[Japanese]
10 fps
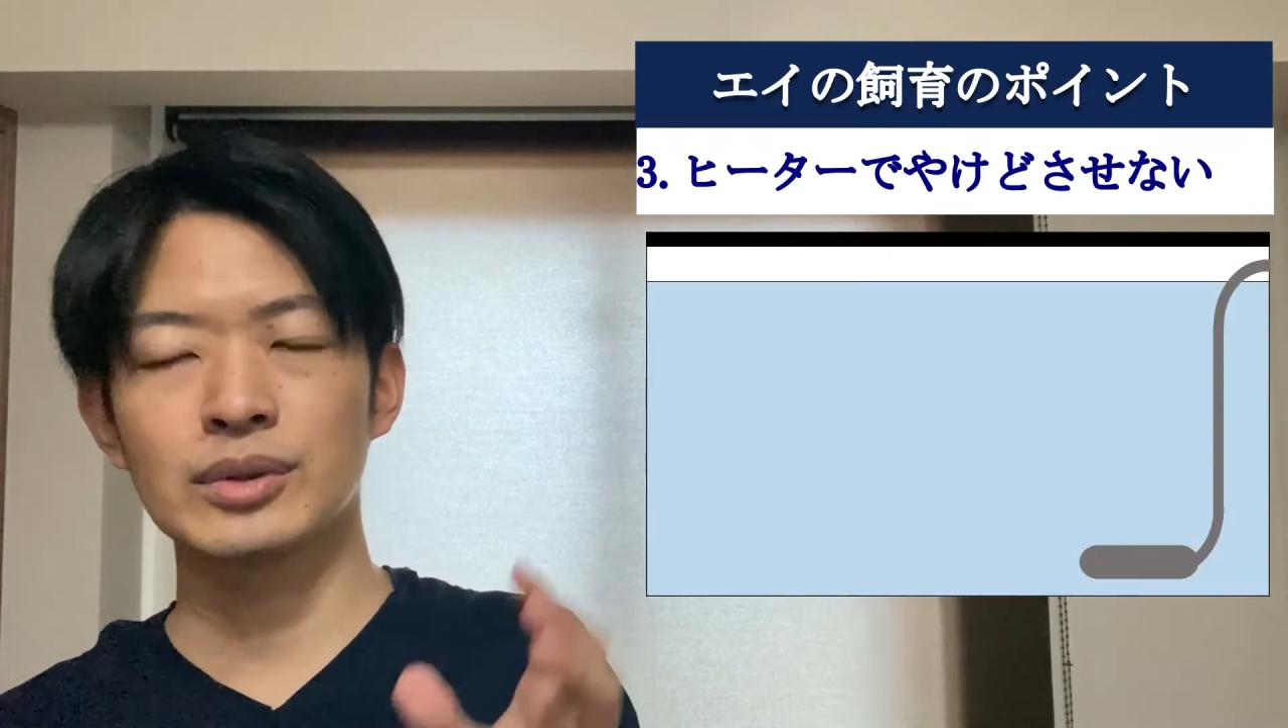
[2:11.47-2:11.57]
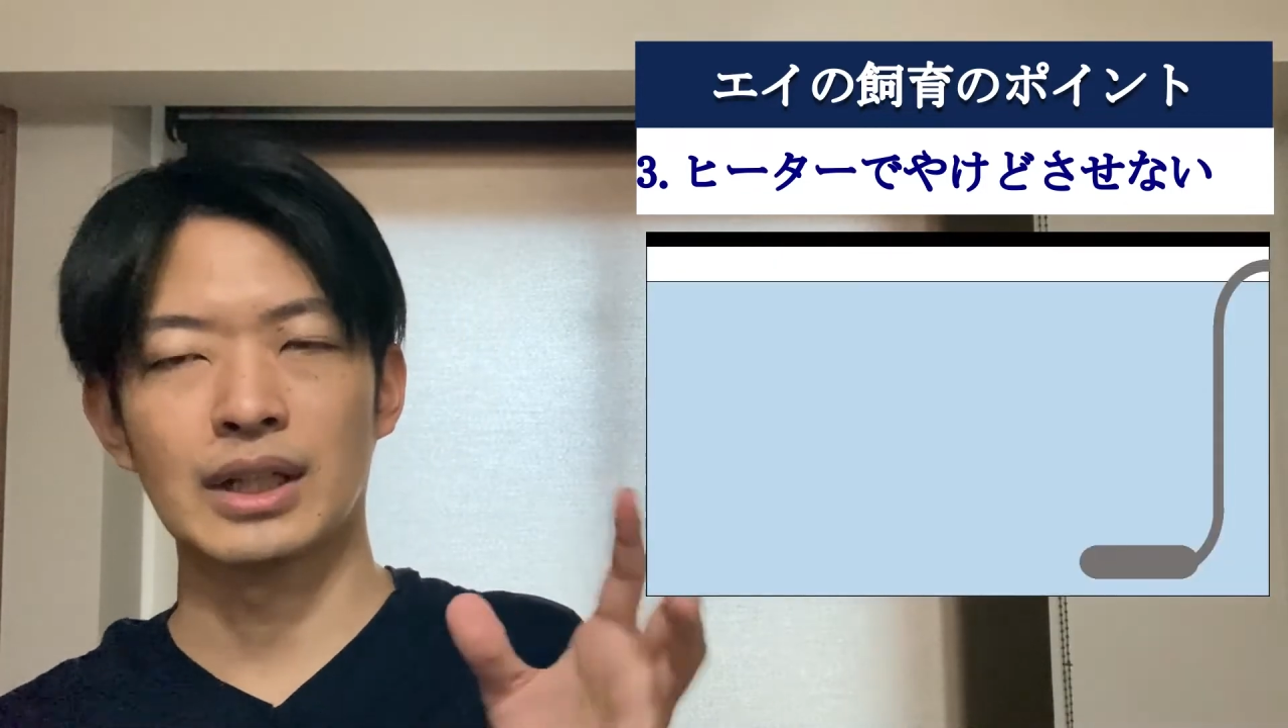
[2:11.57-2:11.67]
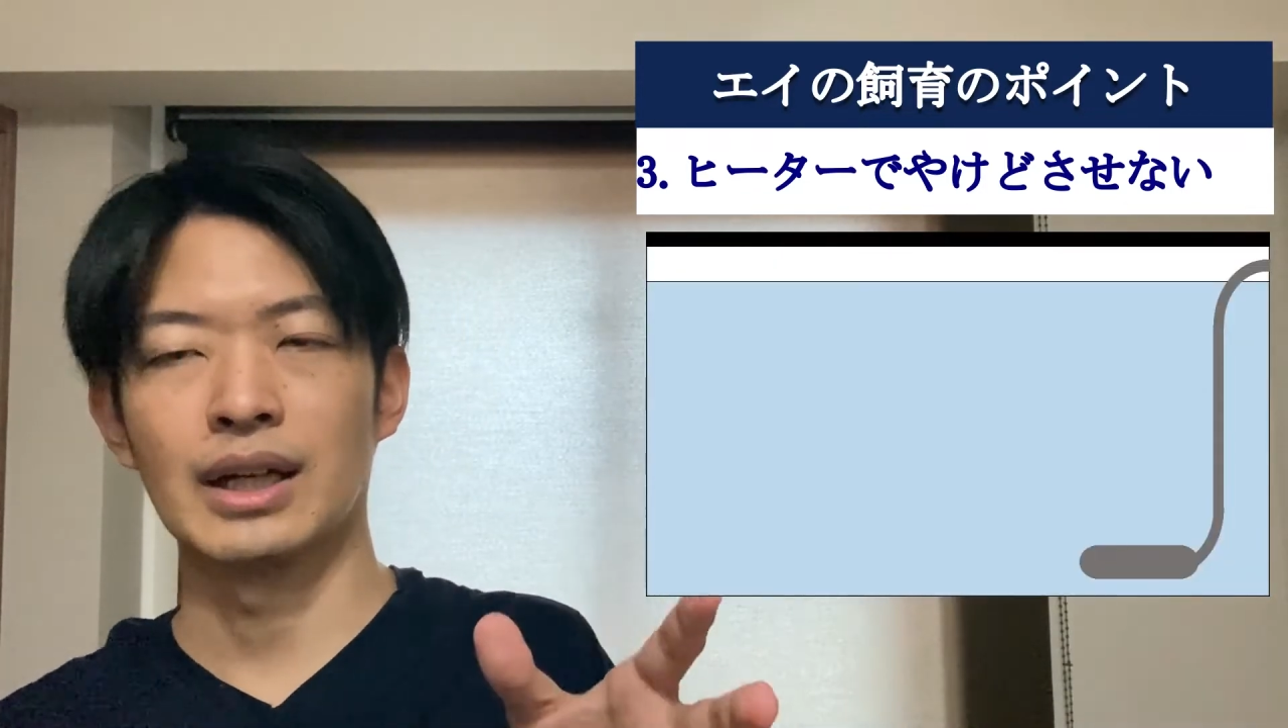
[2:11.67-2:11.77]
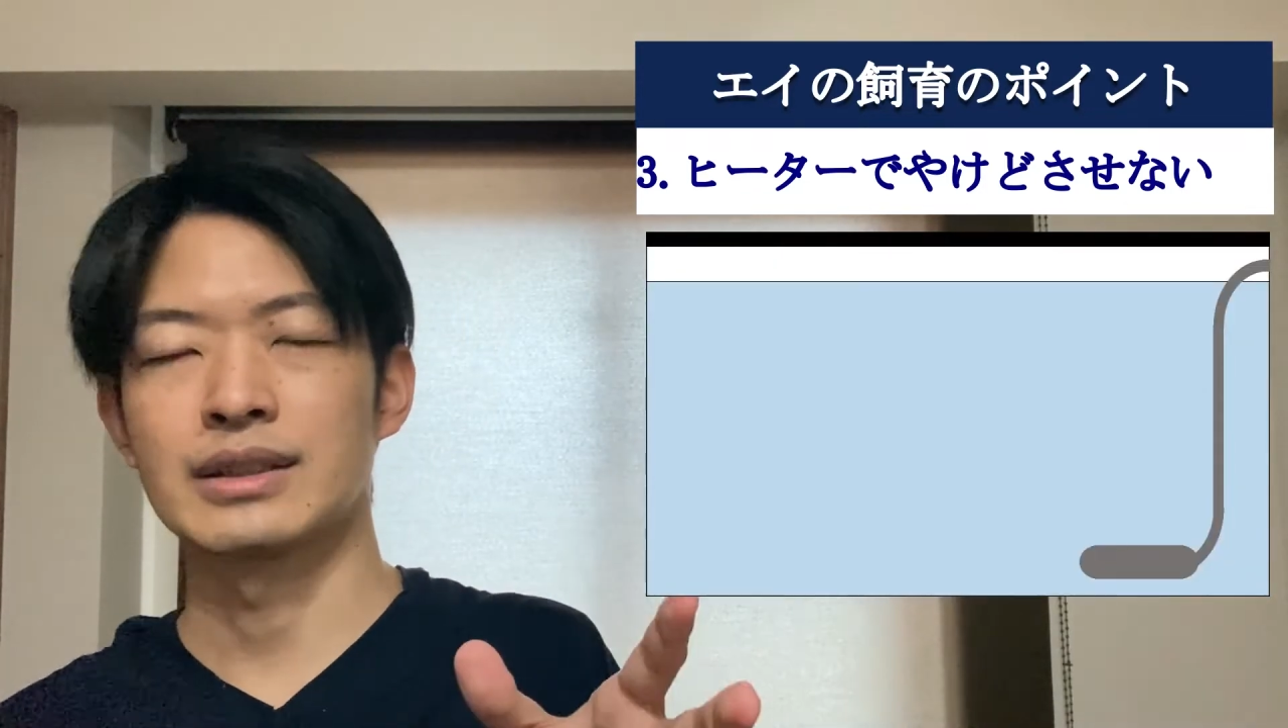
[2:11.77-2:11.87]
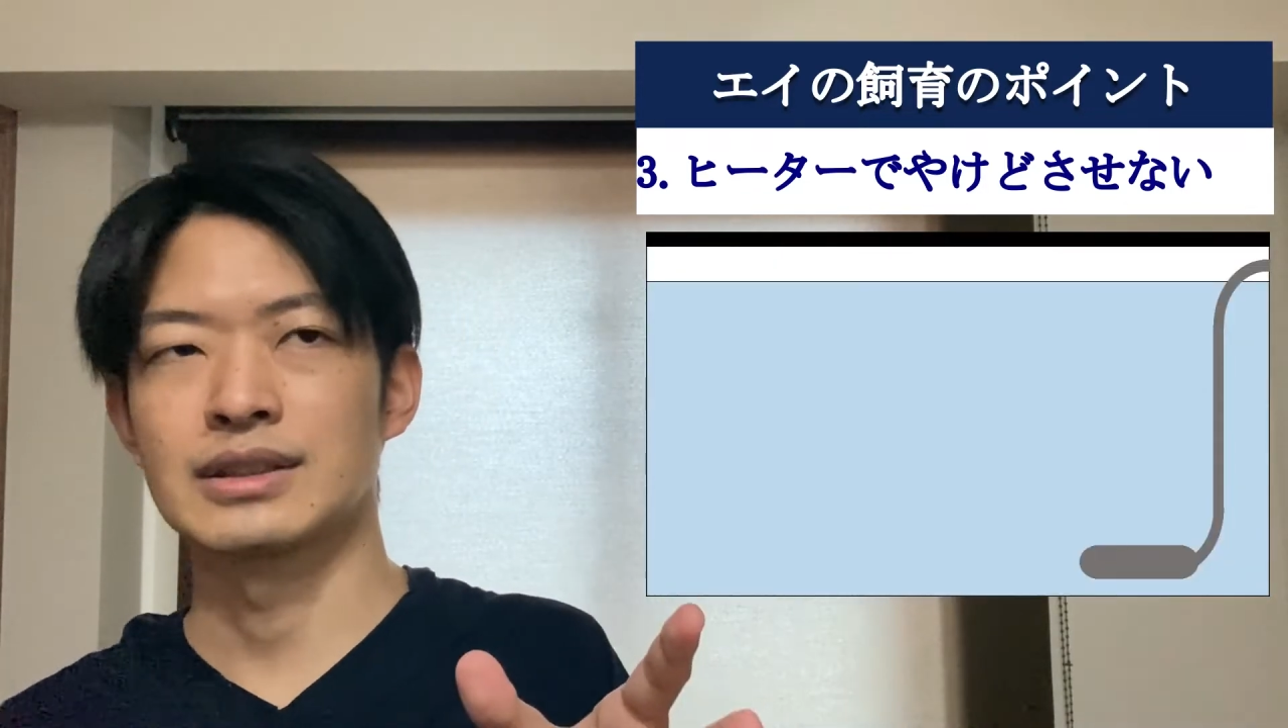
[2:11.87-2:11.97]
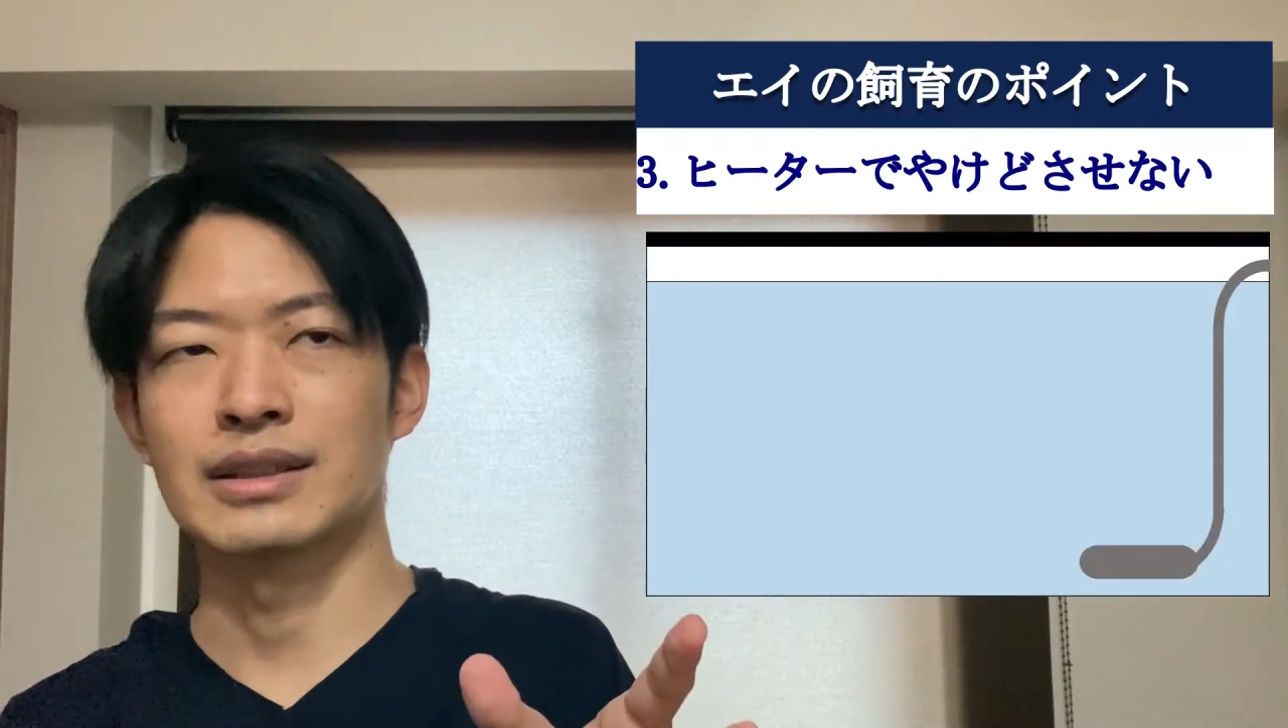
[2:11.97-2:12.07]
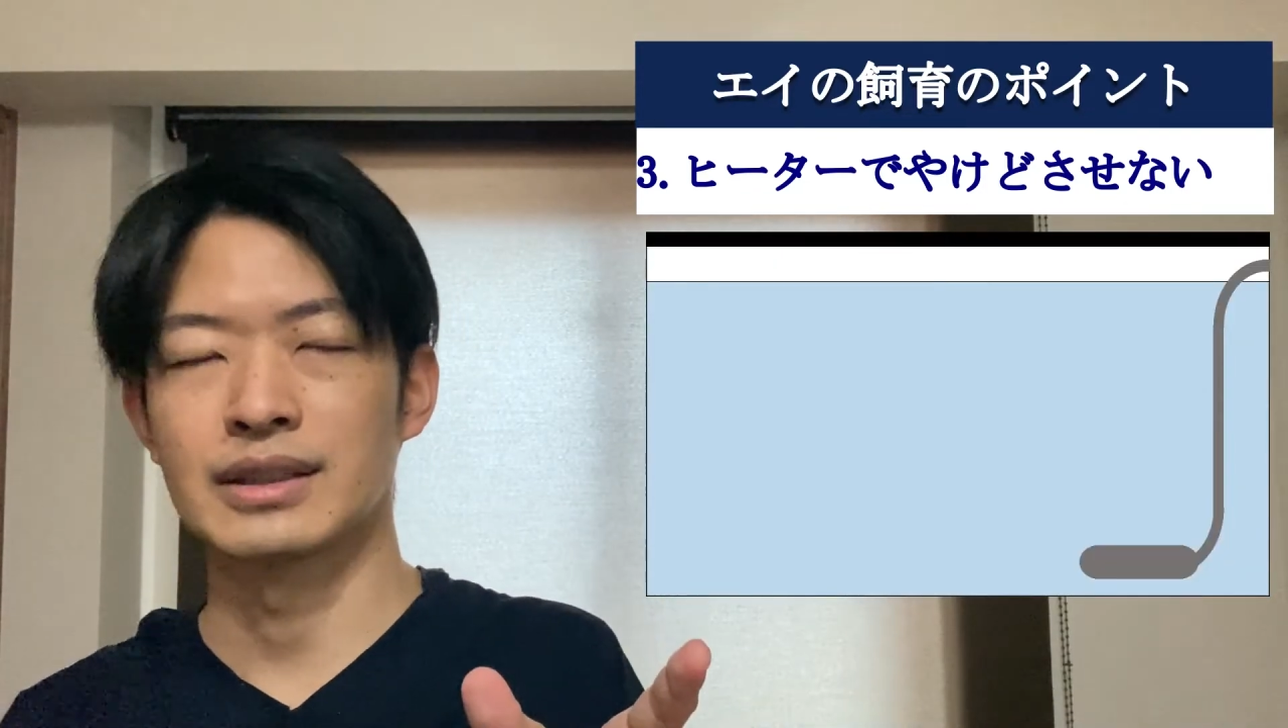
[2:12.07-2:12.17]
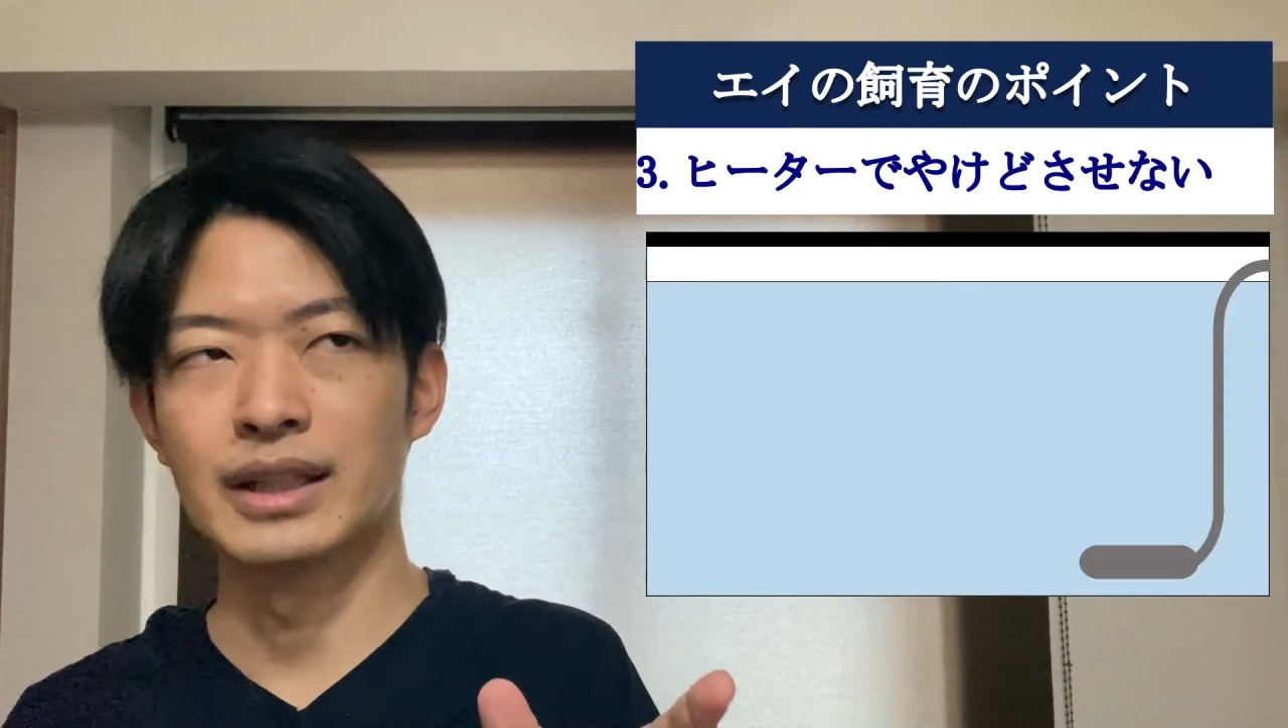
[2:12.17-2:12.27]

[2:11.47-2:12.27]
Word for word: とあっちゃっ